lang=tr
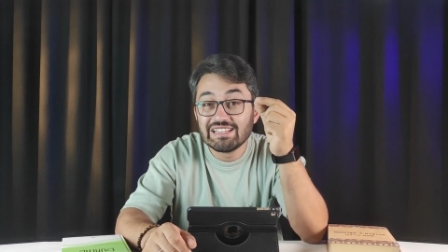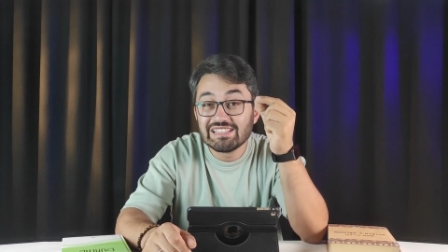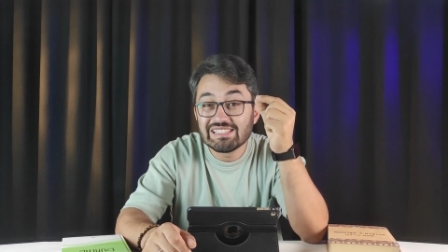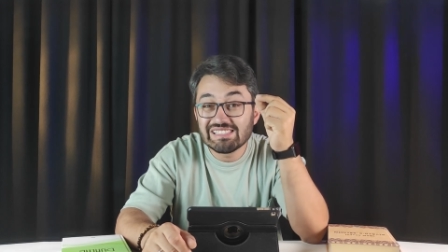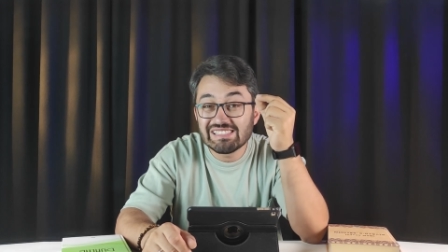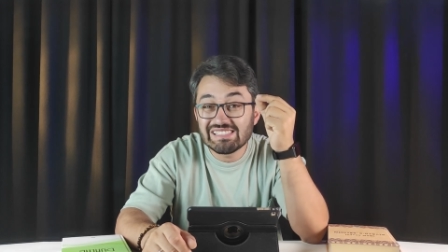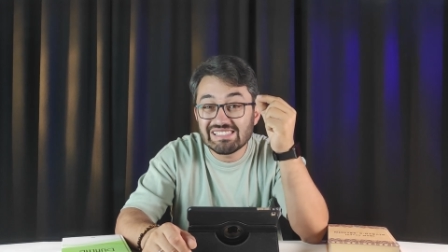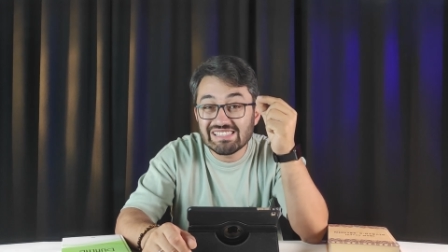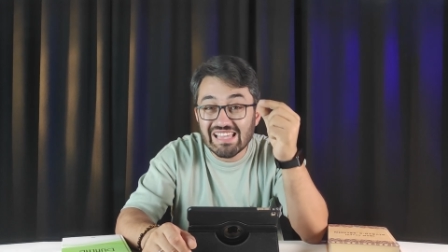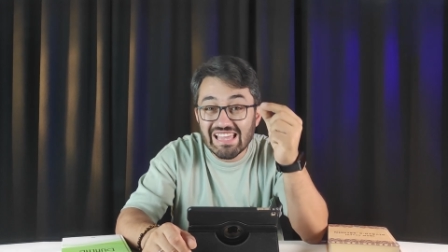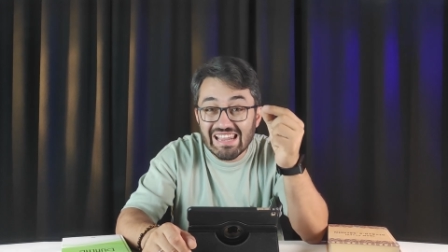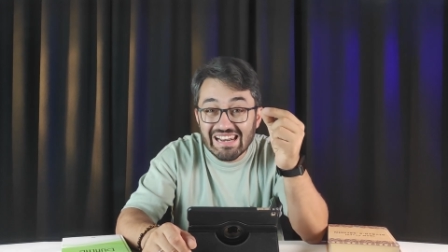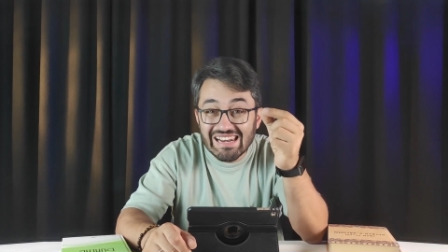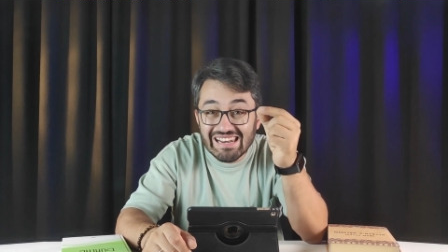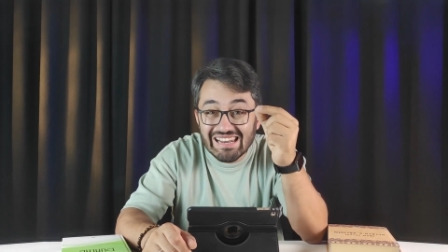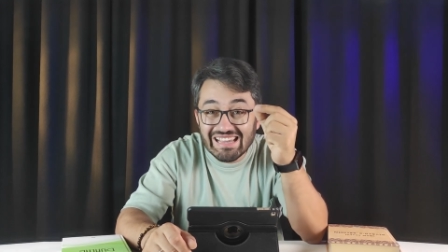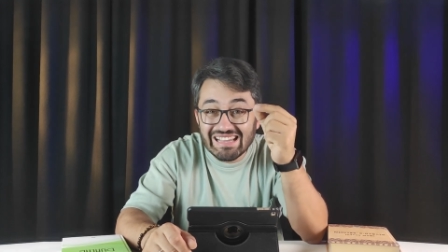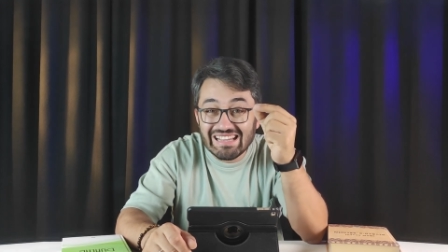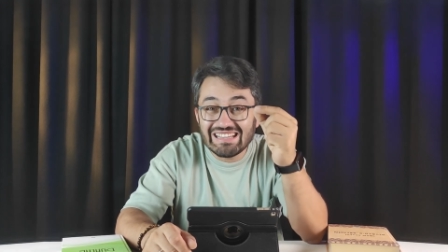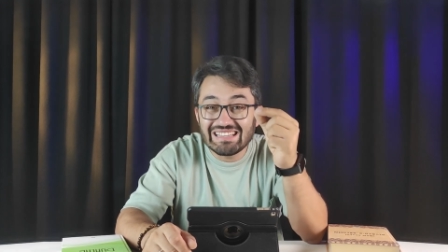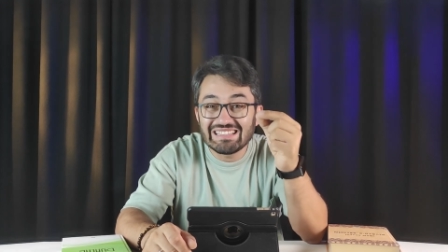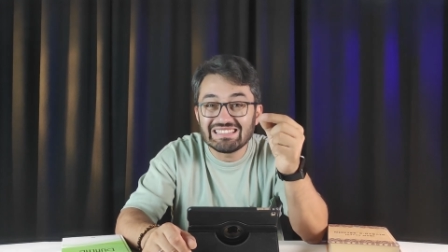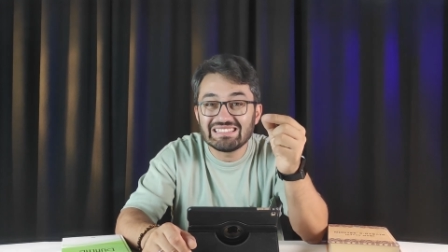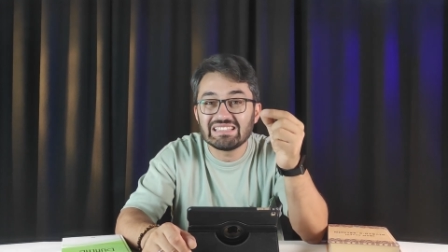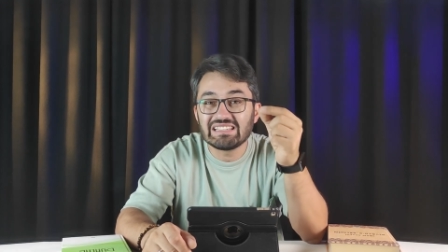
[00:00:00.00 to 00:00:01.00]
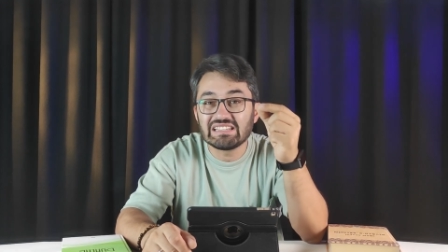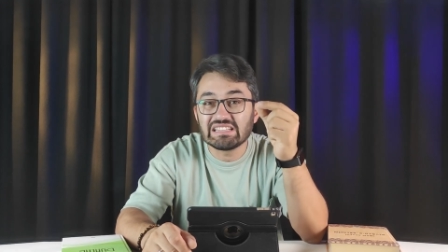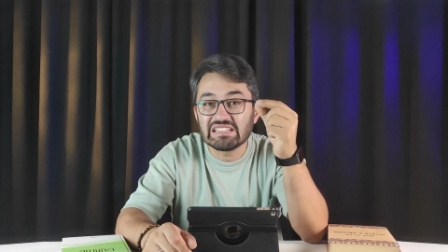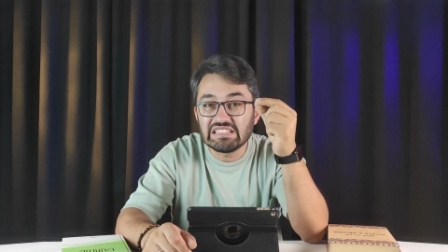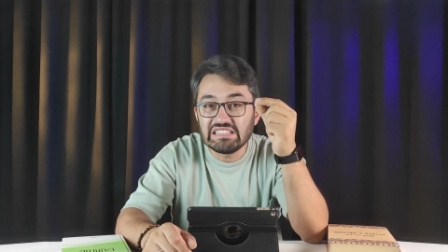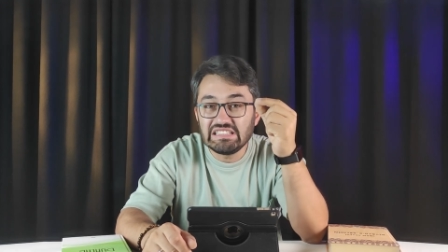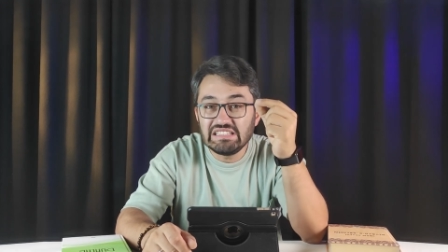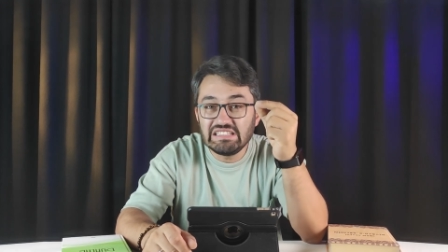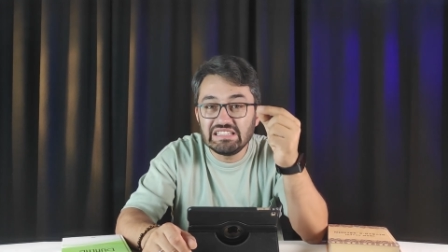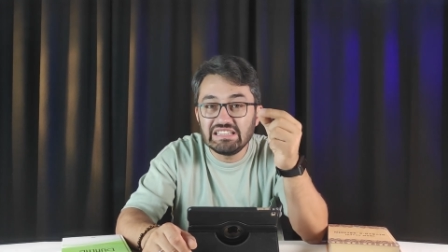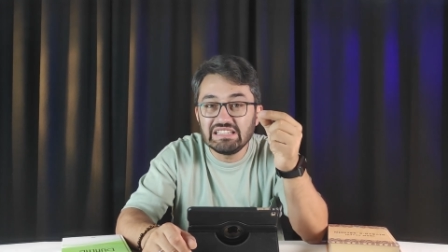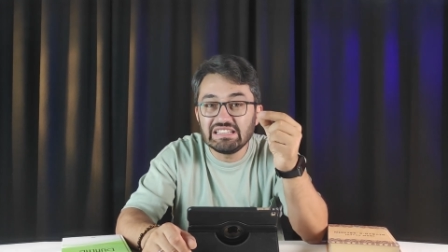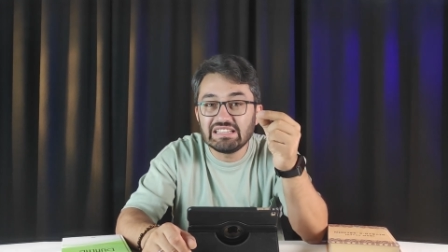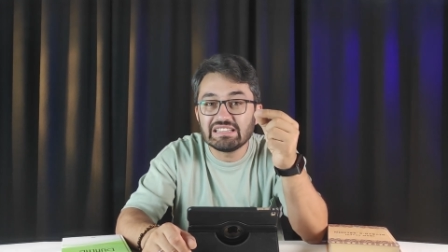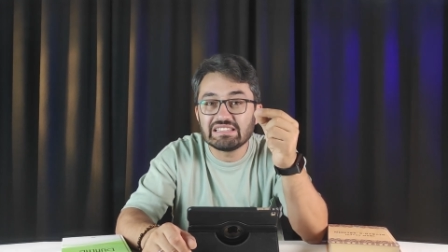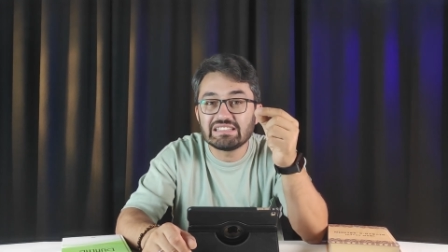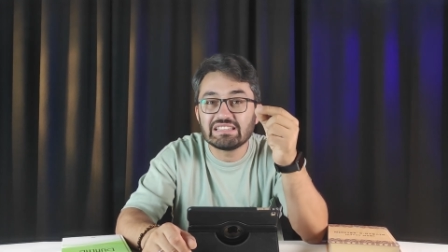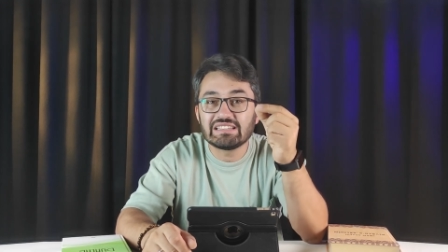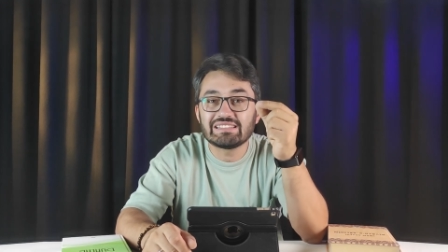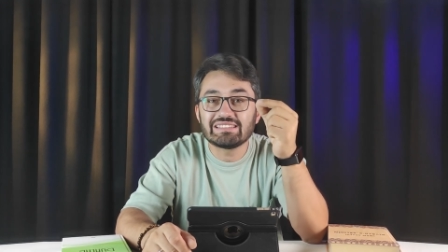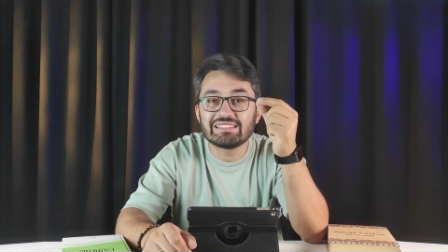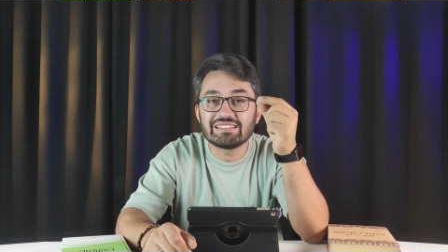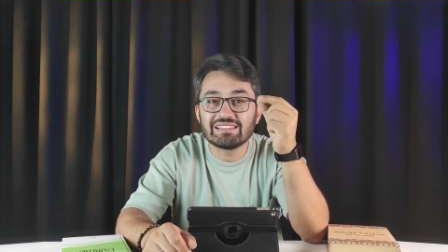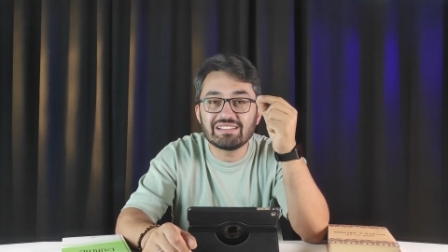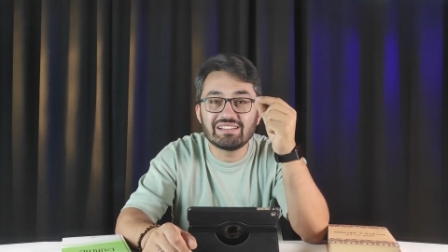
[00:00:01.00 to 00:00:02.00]
zerre kadar iyilik
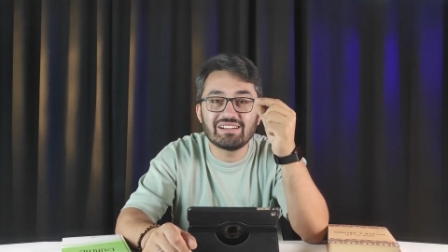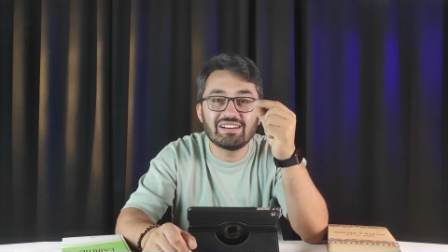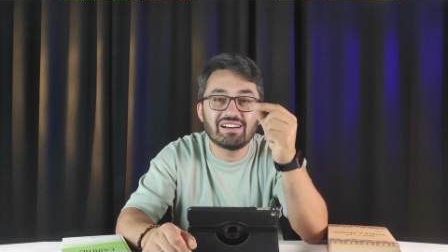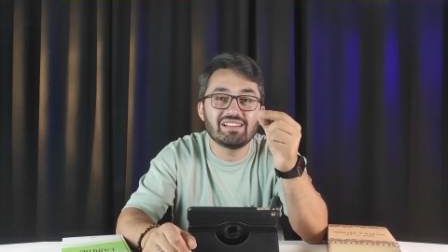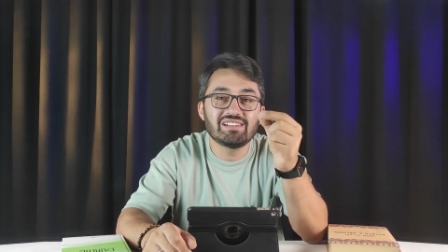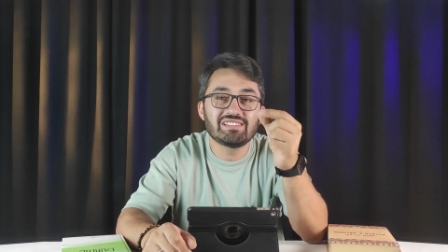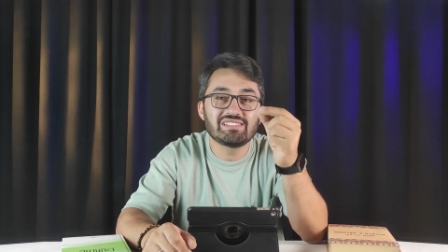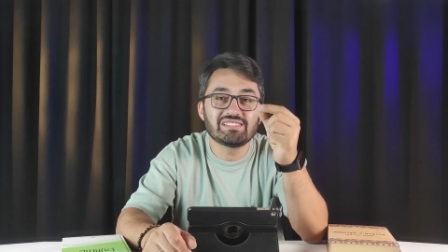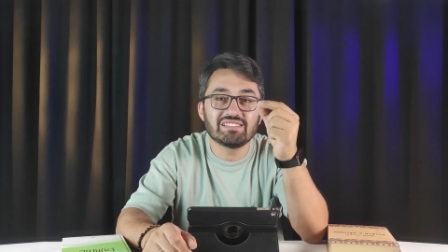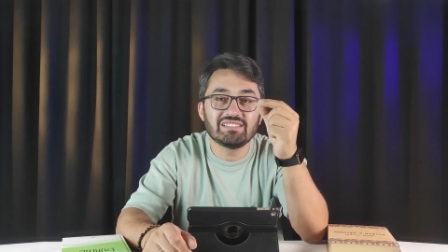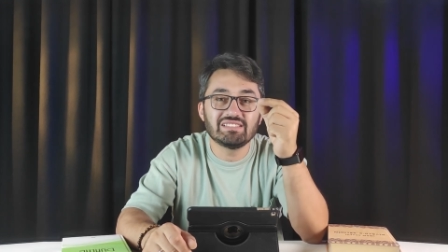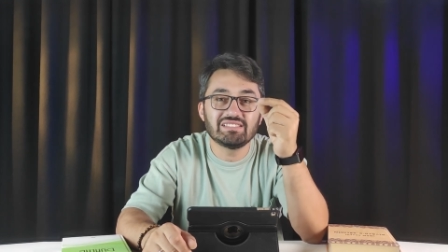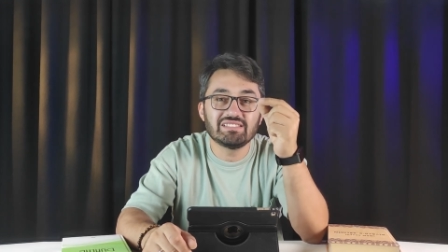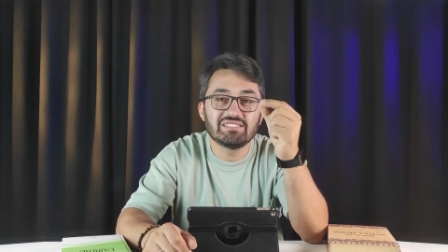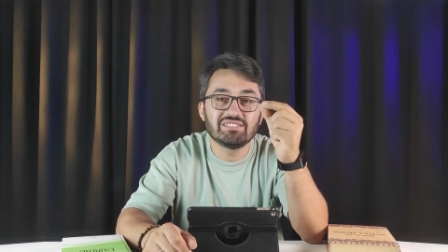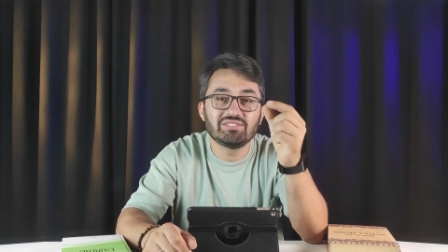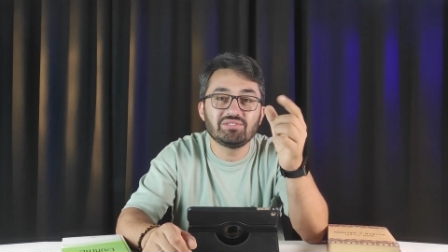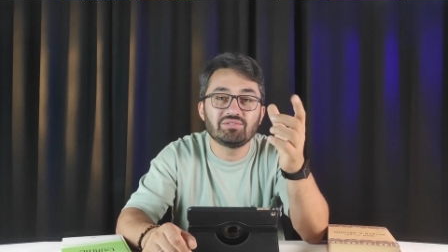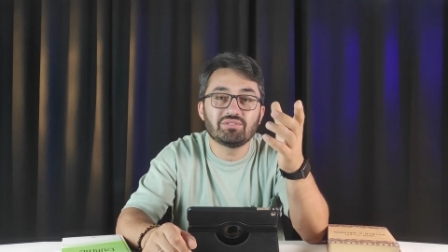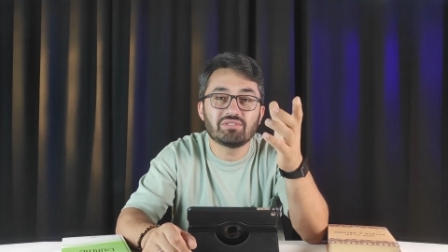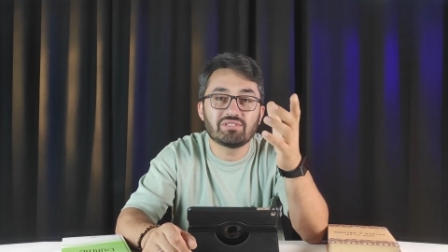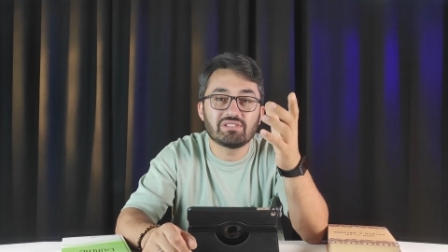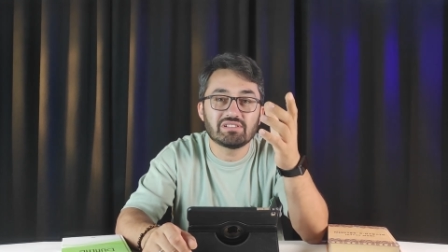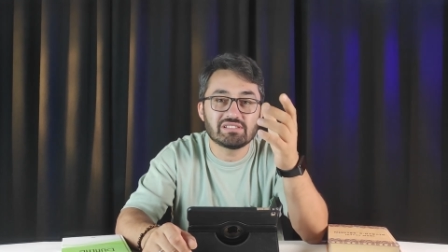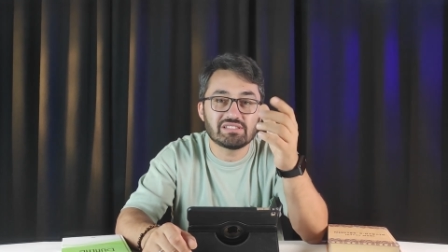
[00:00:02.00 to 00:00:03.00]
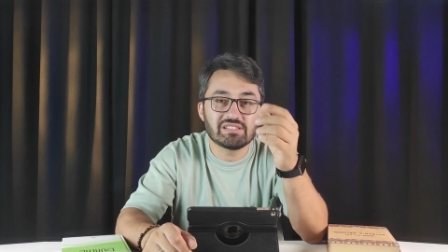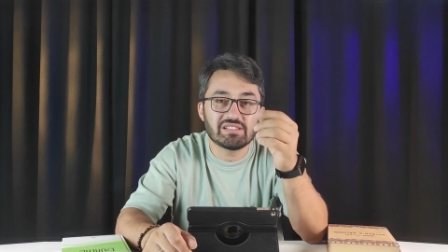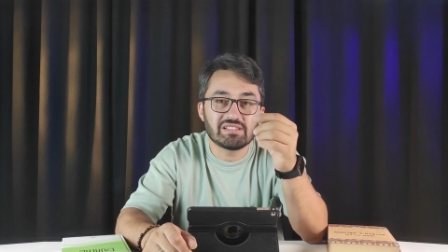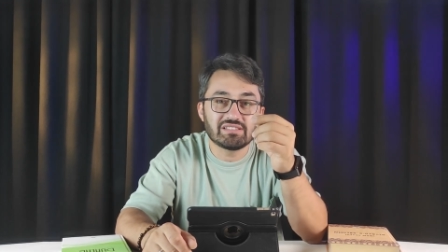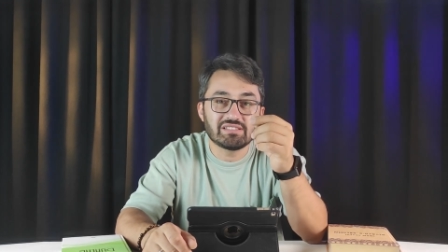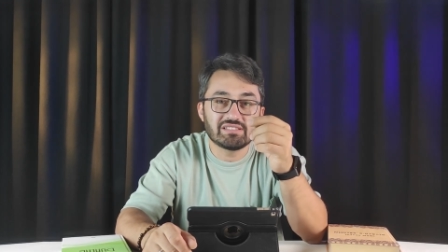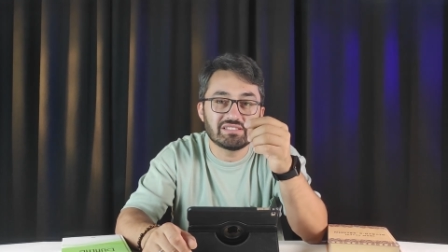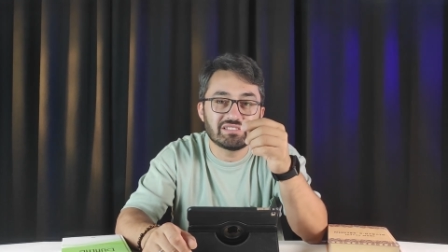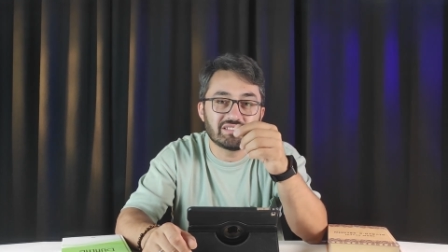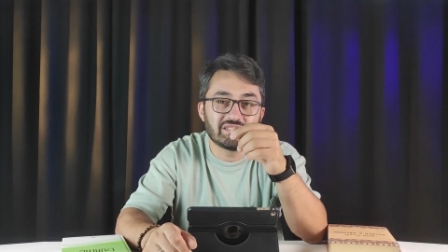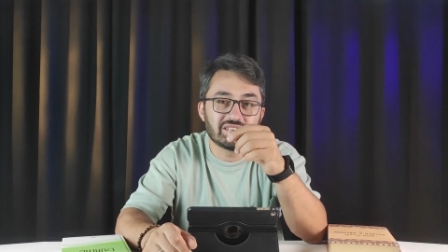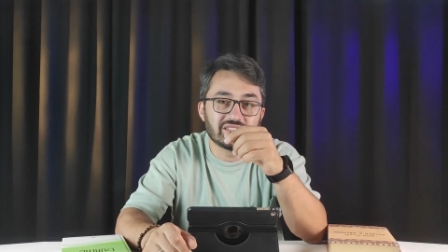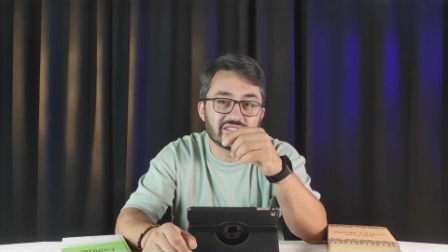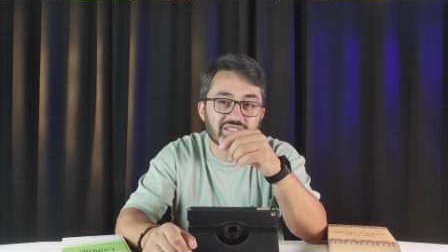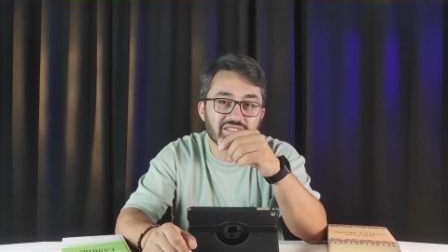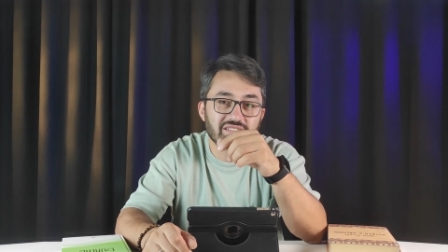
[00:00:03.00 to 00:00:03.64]
eden de karşılığını görecektir.